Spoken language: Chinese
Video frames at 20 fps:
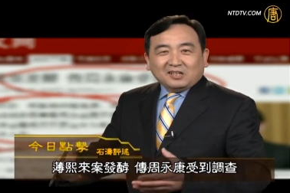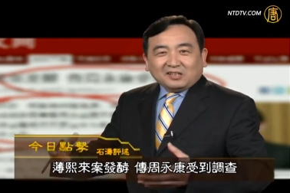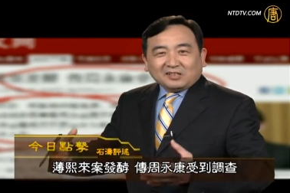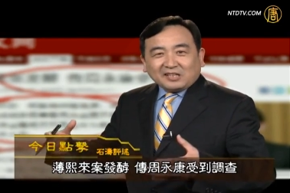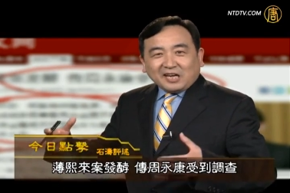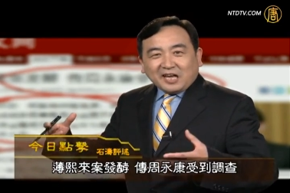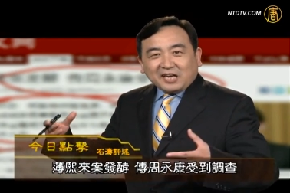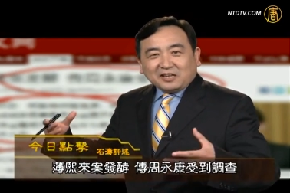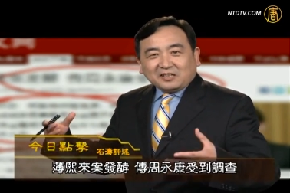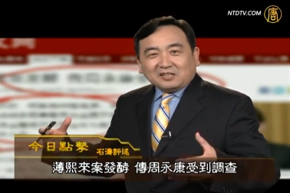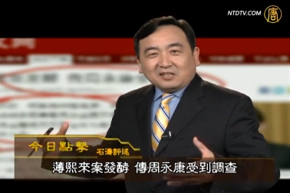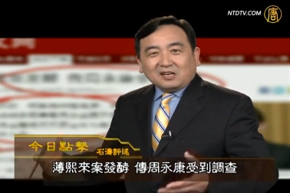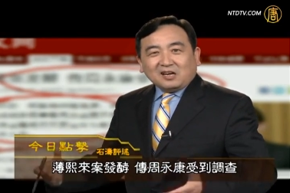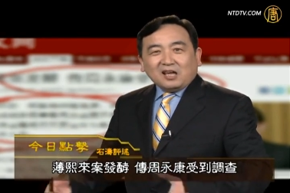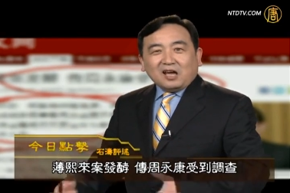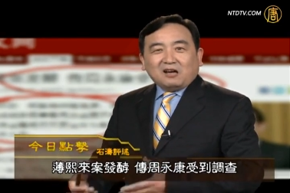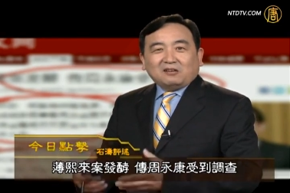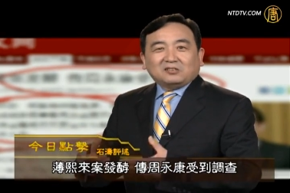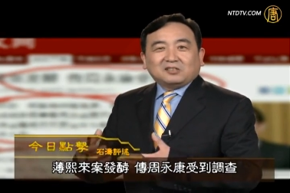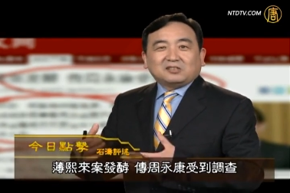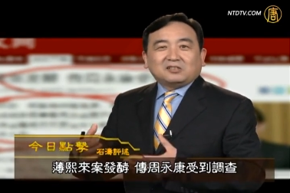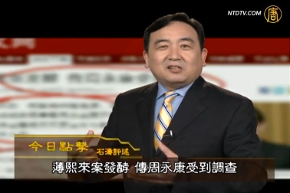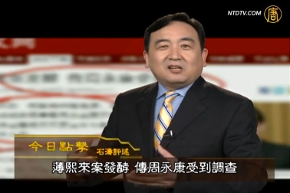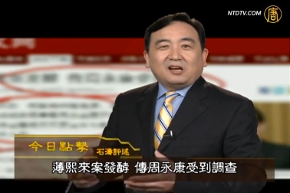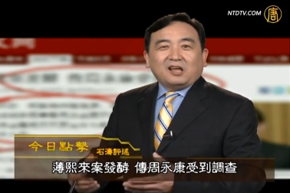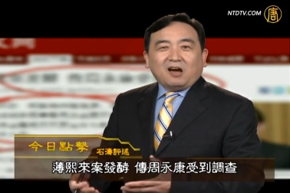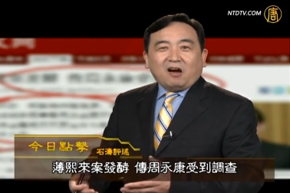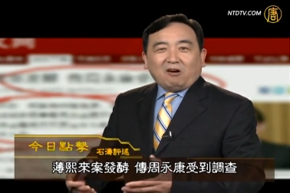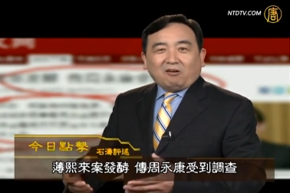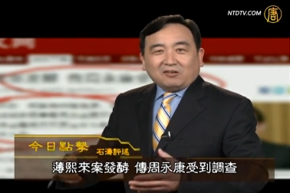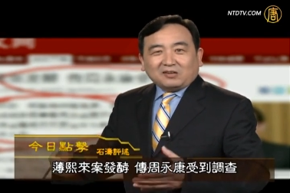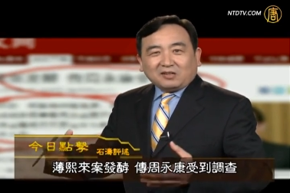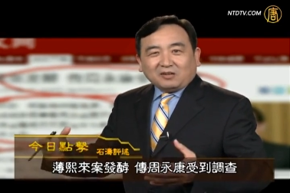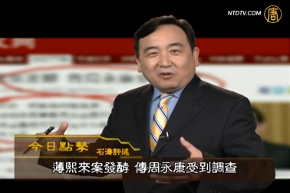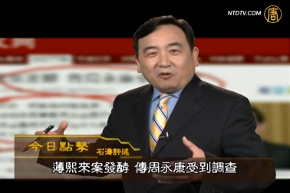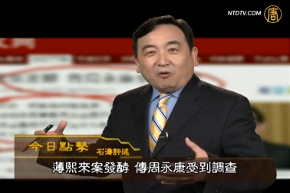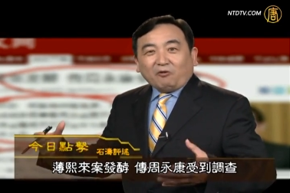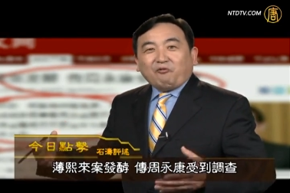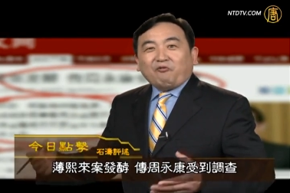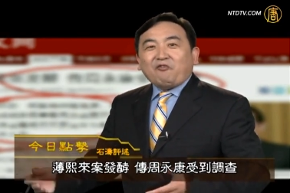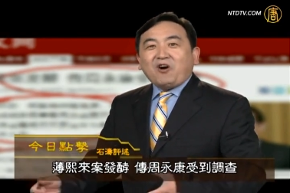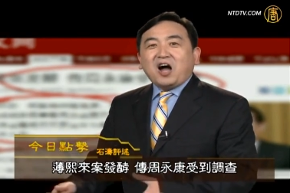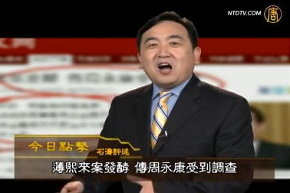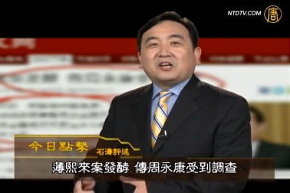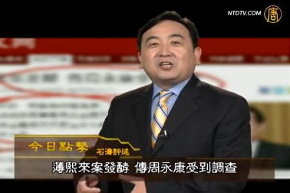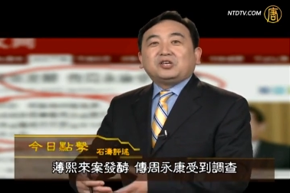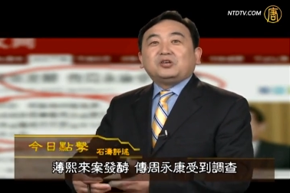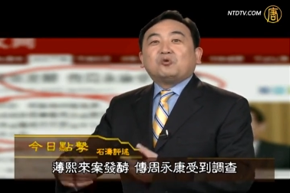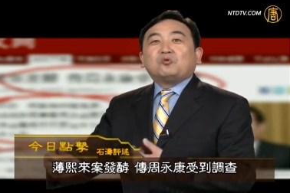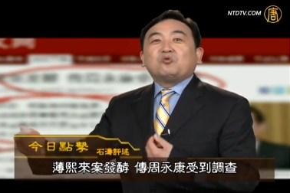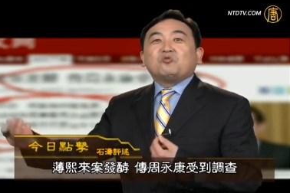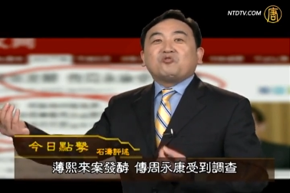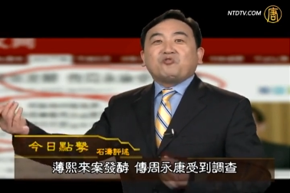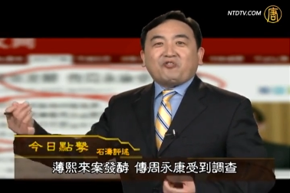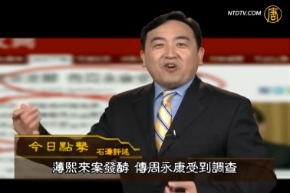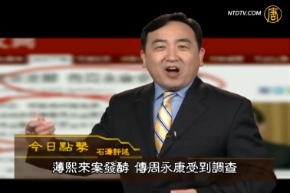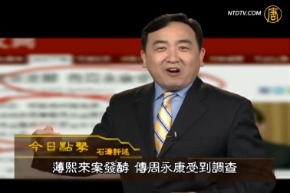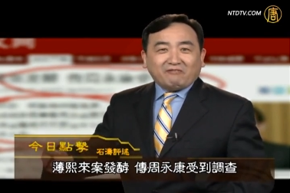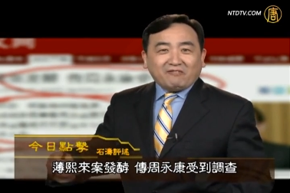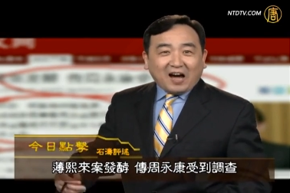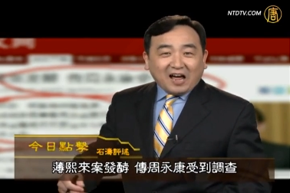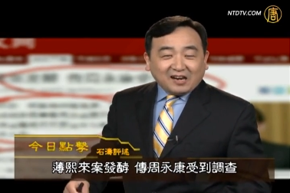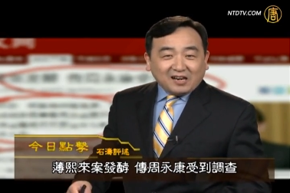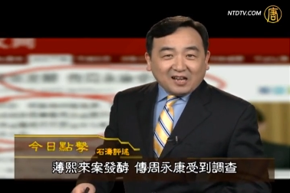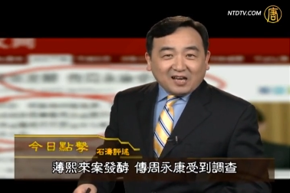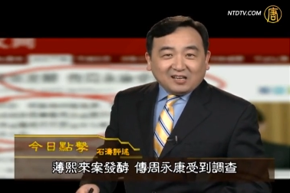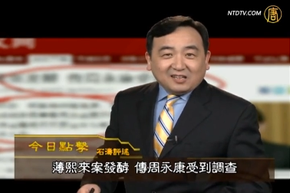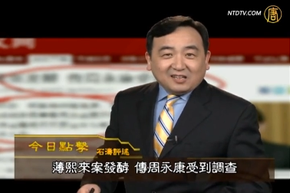该搁料的搁料，放油放完了，